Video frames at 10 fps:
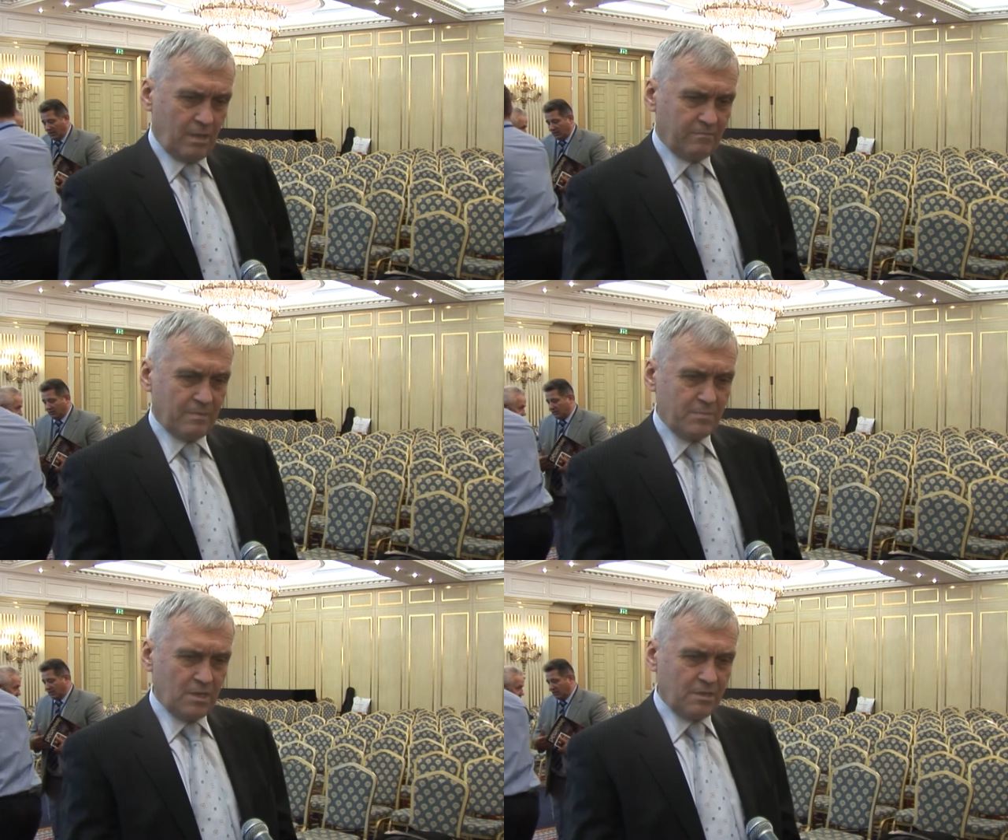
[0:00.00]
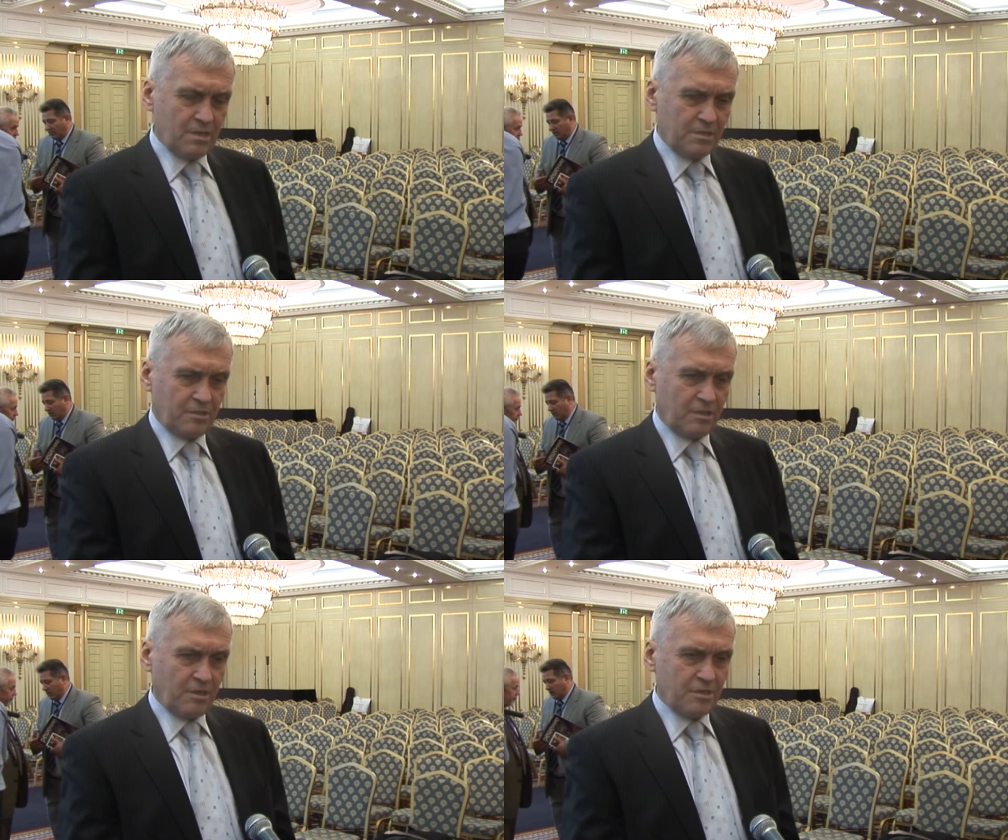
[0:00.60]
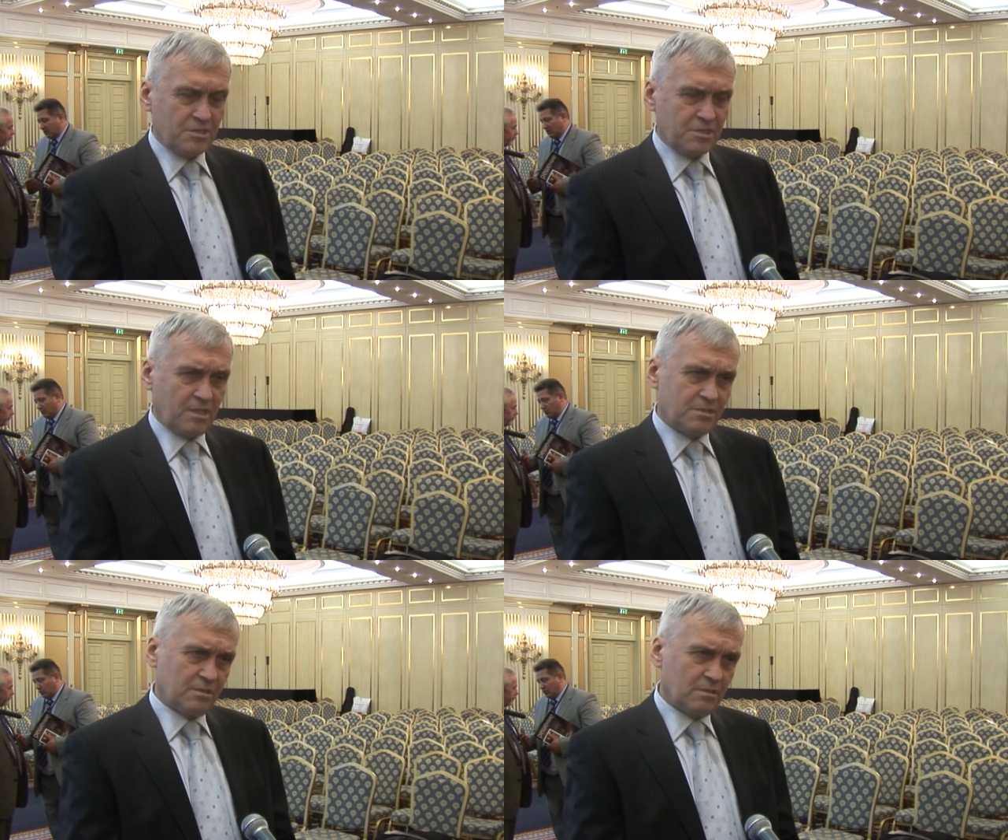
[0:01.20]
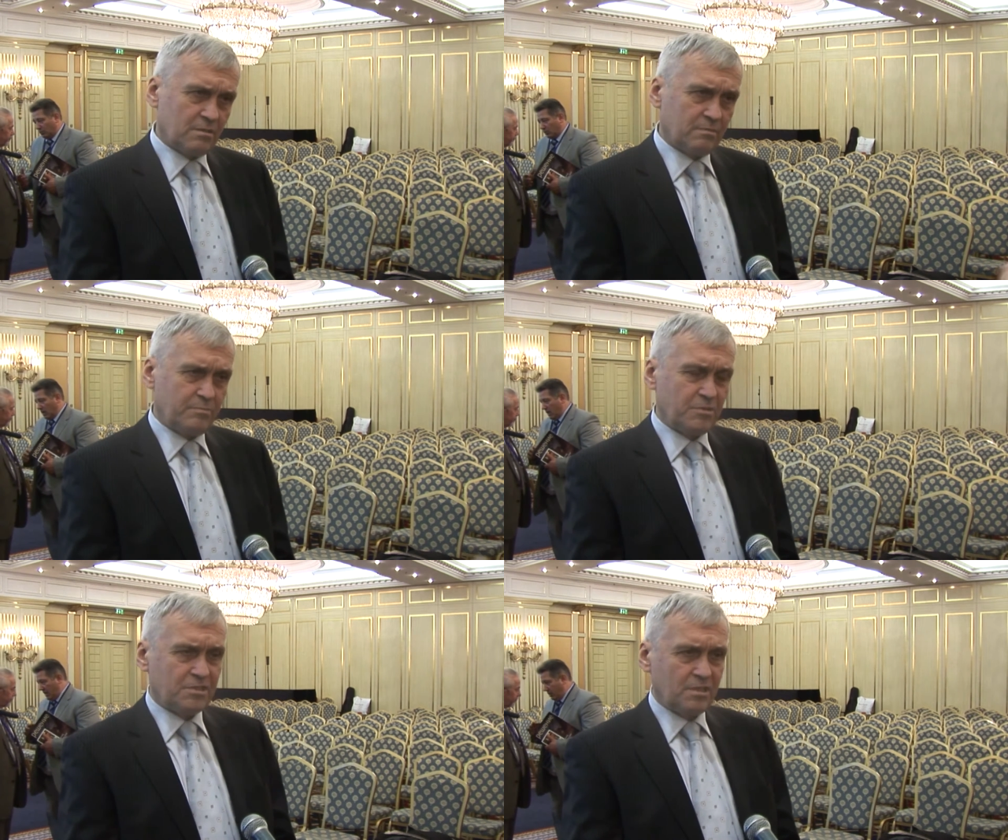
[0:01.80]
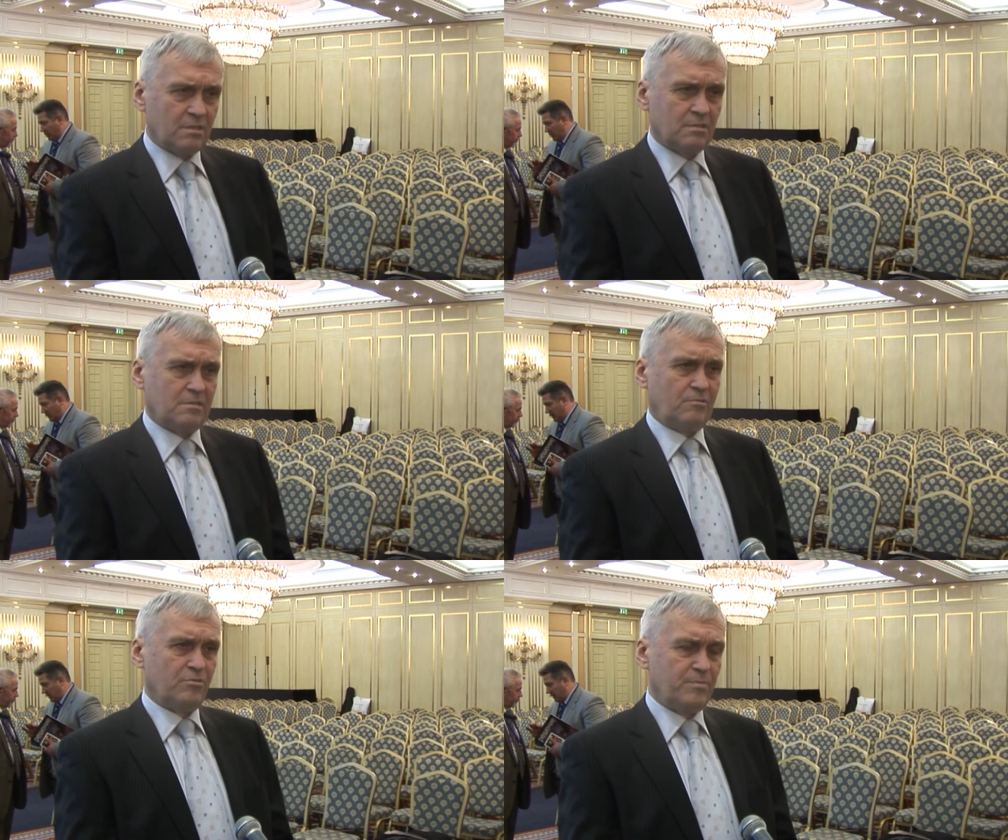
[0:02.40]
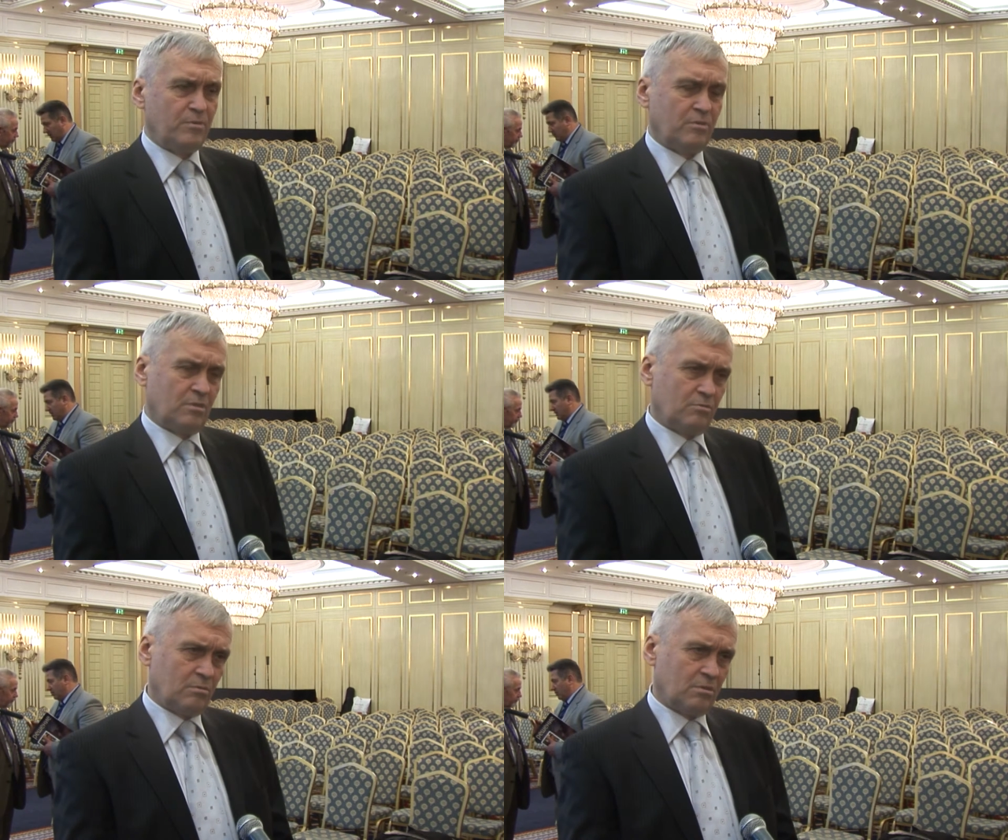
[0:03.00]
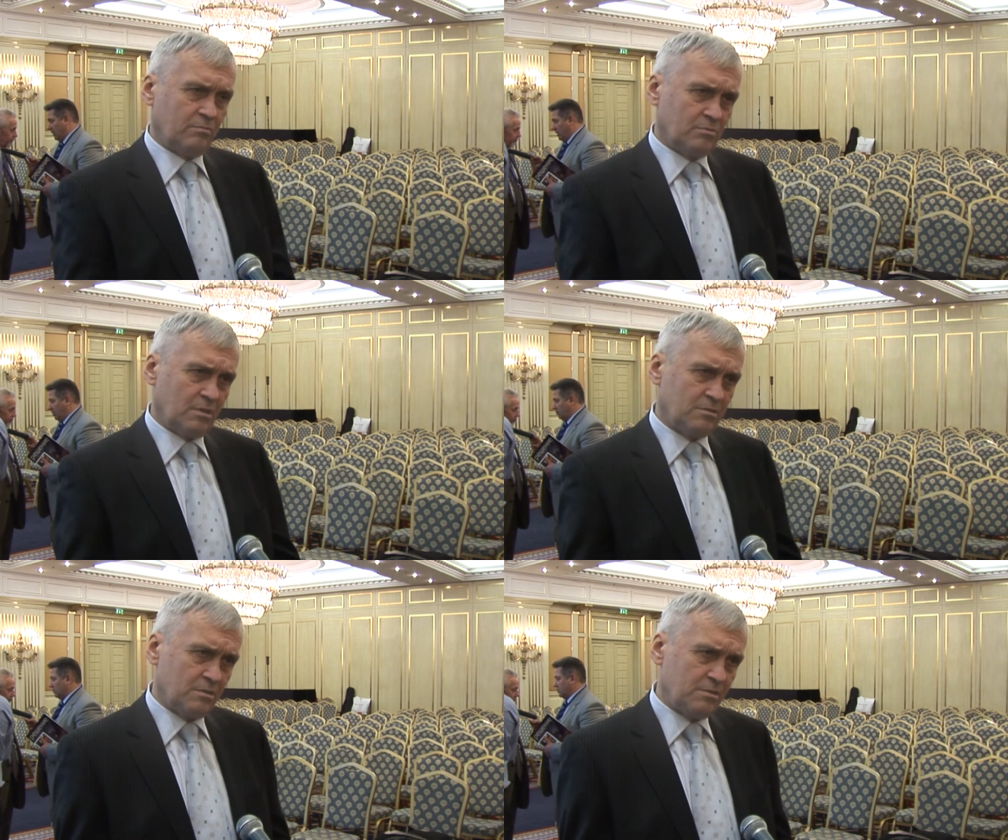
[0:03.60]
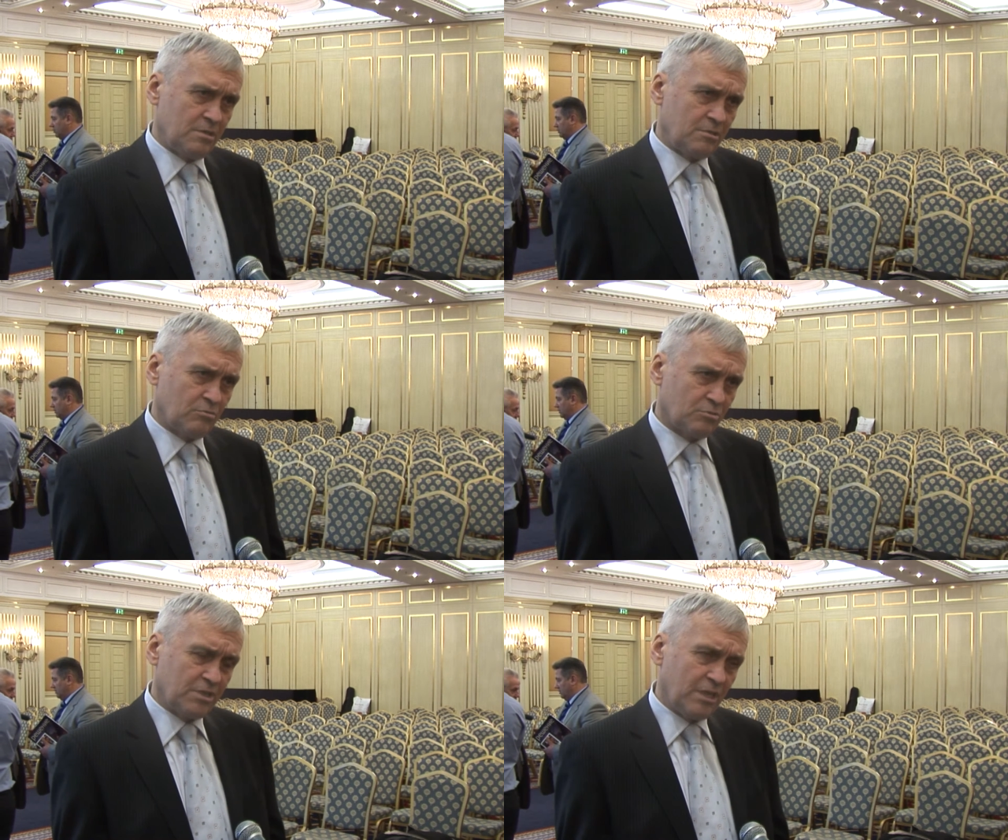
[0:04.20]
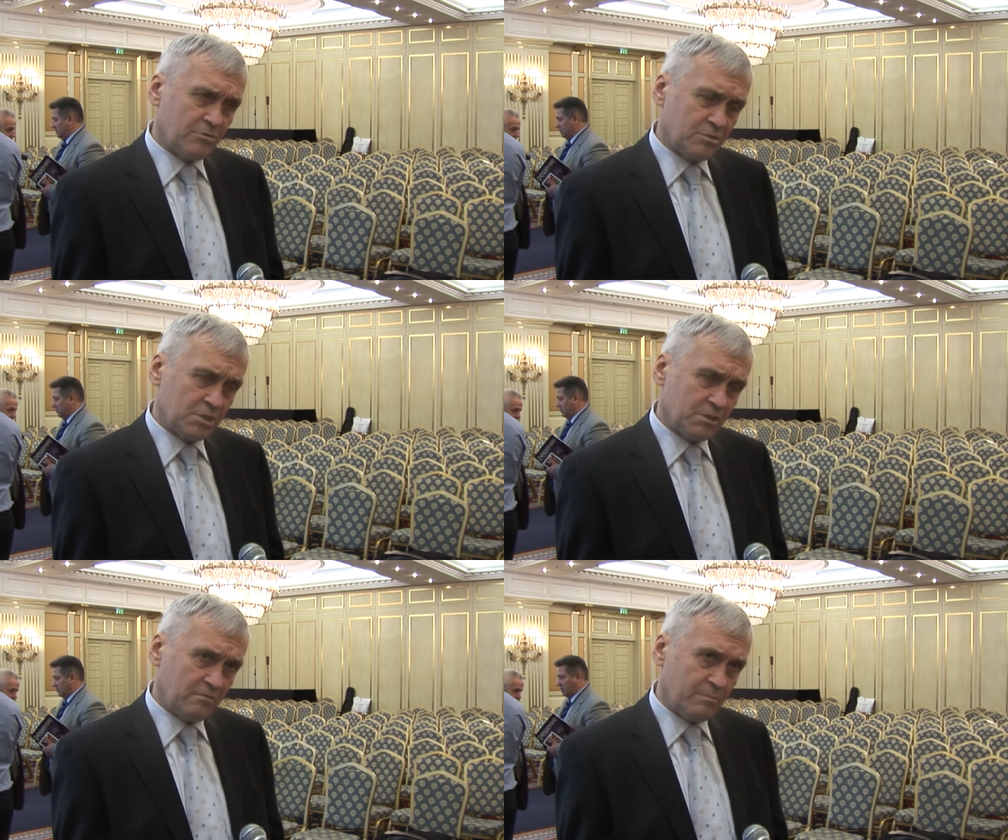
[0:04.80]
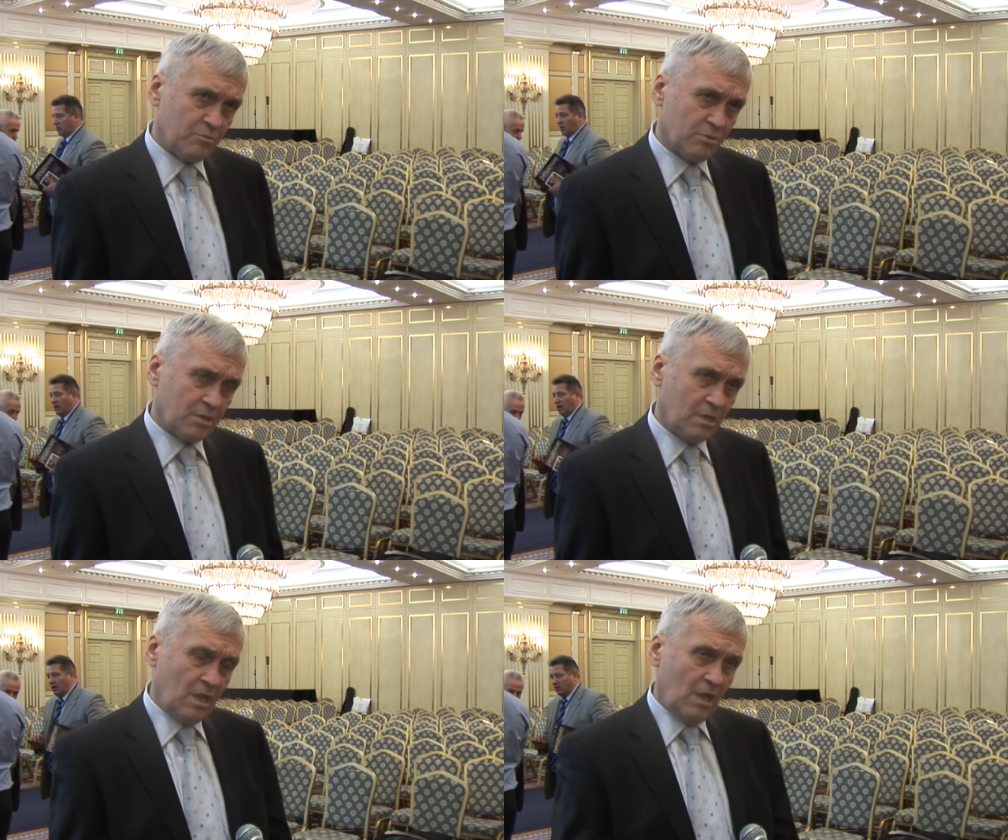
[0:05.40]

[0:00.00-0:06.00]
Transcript: в Америке, этой организации, беседа с людьми, у которых вот эти дети, нуждающиеся в опеке,